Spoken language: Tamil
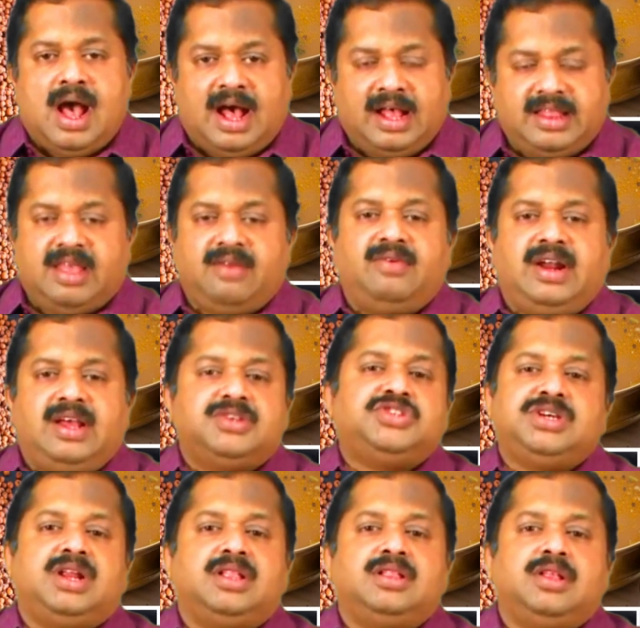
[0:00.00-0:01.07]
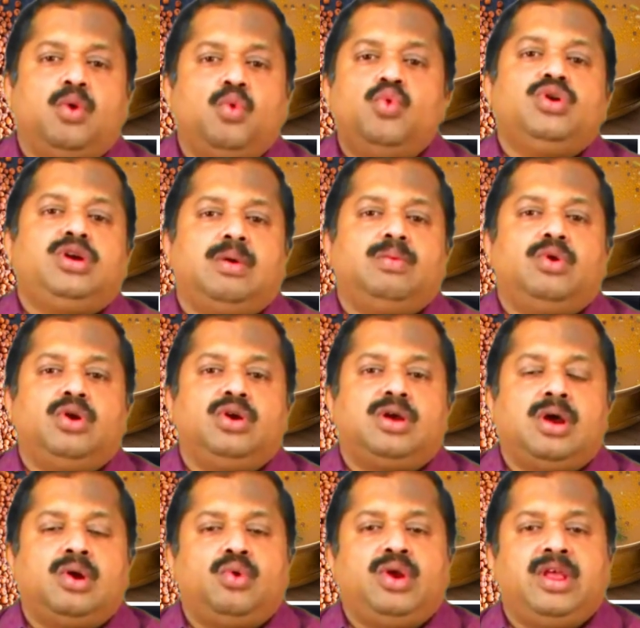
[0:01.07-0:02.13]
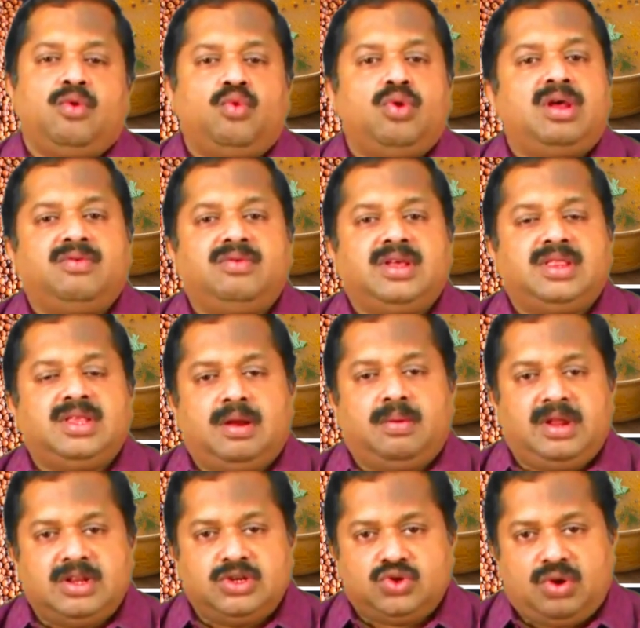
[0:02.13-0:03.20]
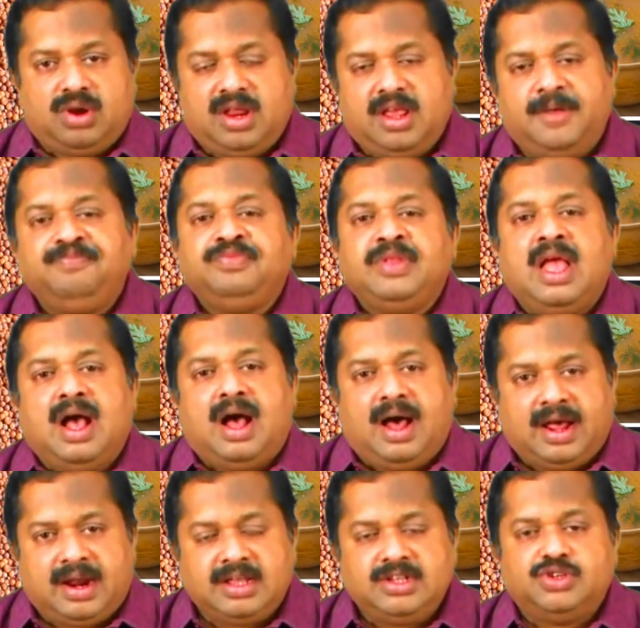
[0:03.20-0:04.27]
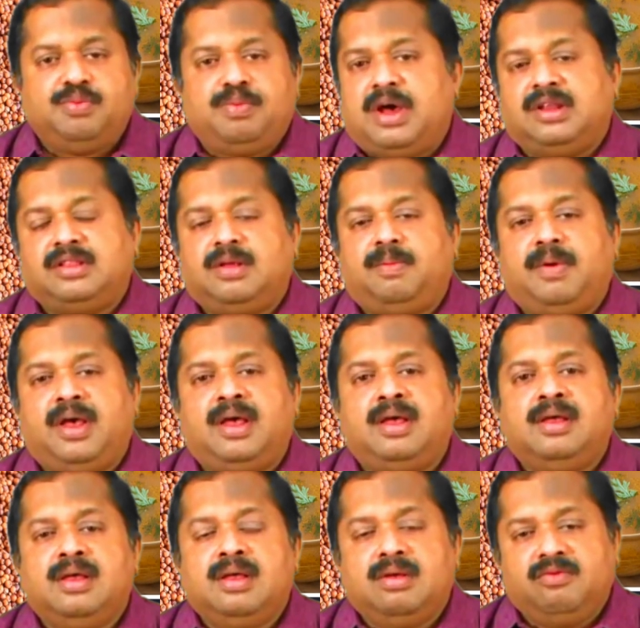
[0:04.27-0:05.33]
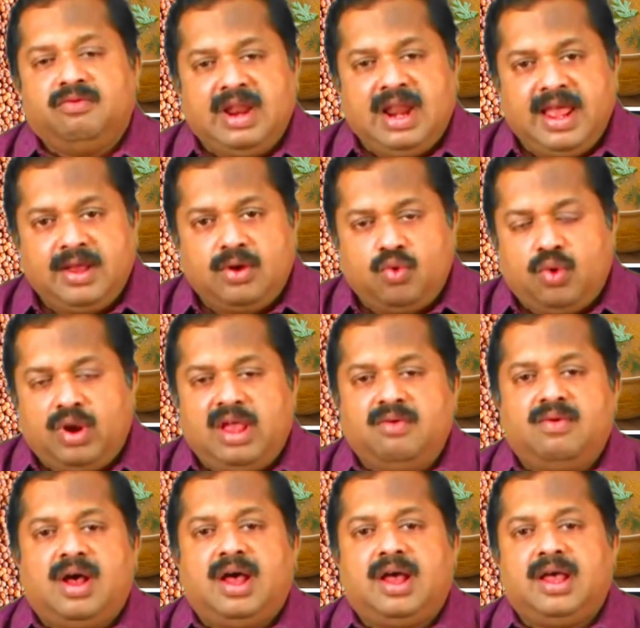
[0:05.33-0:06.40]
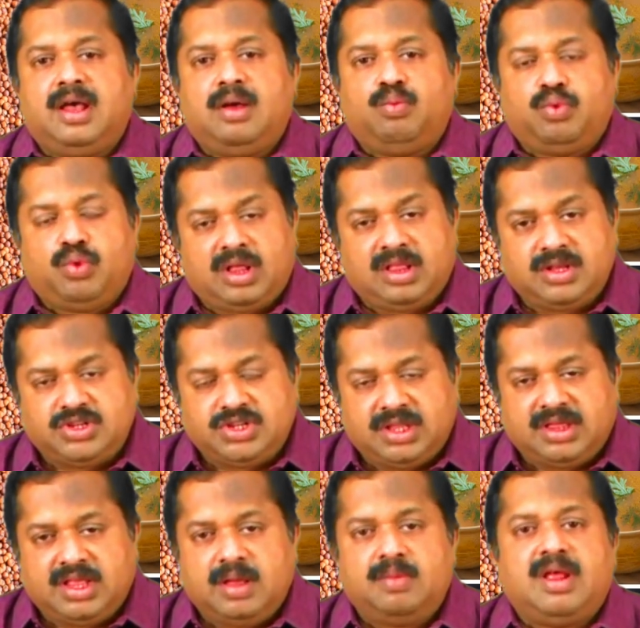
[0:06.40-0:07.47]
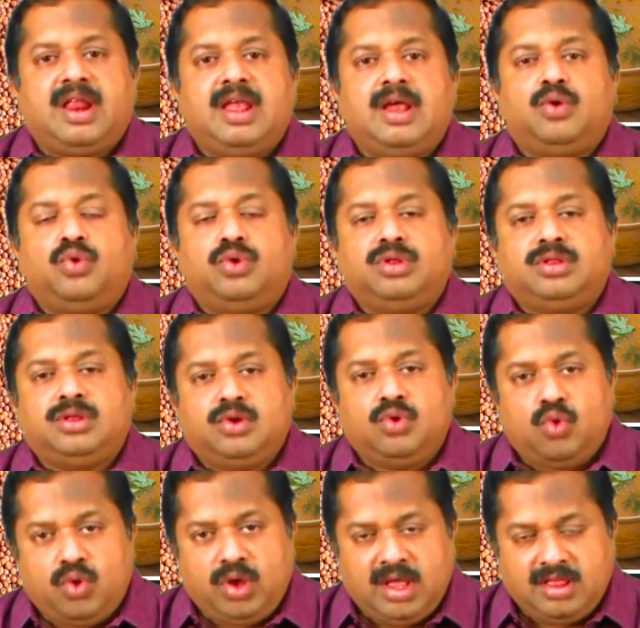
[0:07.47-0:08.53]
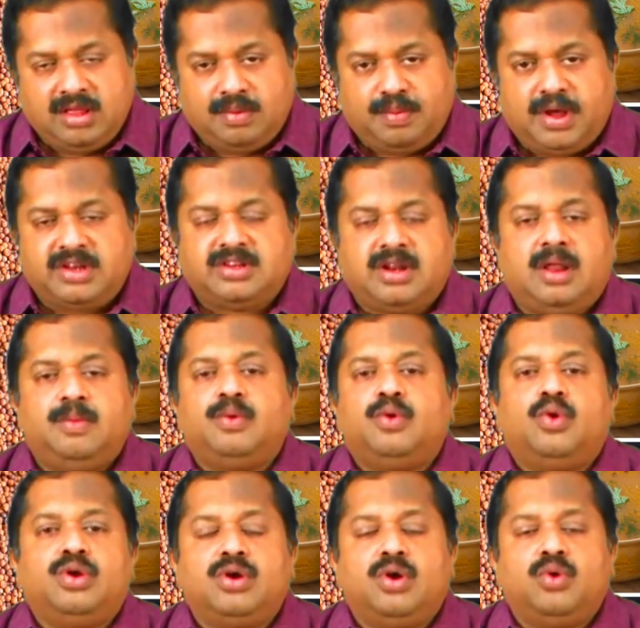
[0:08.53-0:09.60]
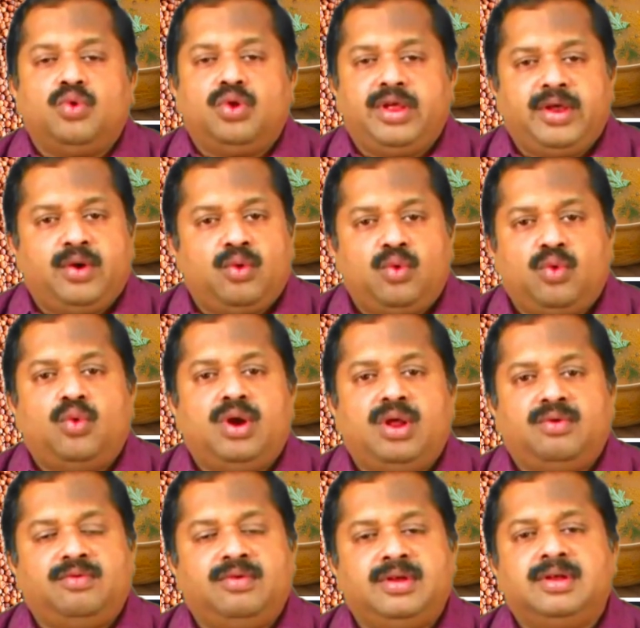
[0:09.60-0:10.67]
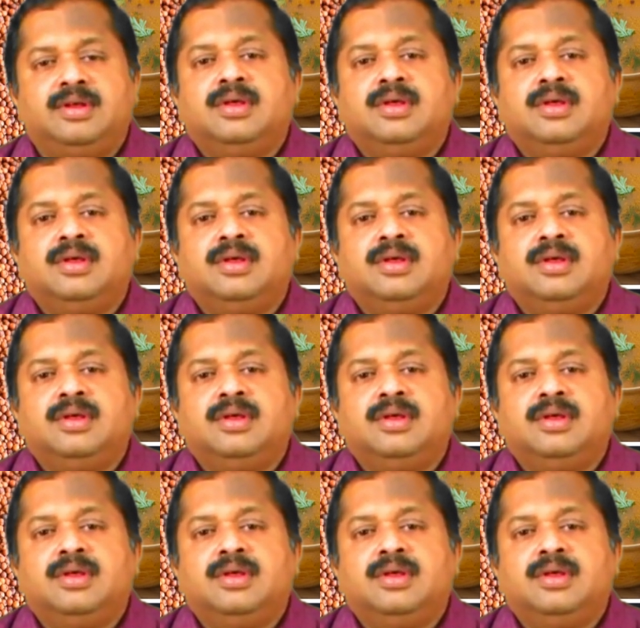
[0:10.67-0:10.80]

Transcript: அதை விட சிறந்த ஊட்டம் கொடுக்கக்கூடிய உணவு எது அப்படின்னு சொல்லி ஆராய்ஞ்சு பார்த்தப்ப விலை குறைவாக புரதச்சத்தையும் நிறைய கொடுத்து நோய் எதிர்ப்பாற்றலையும் கொடுக்கக்கூடிய ஒரு உணவு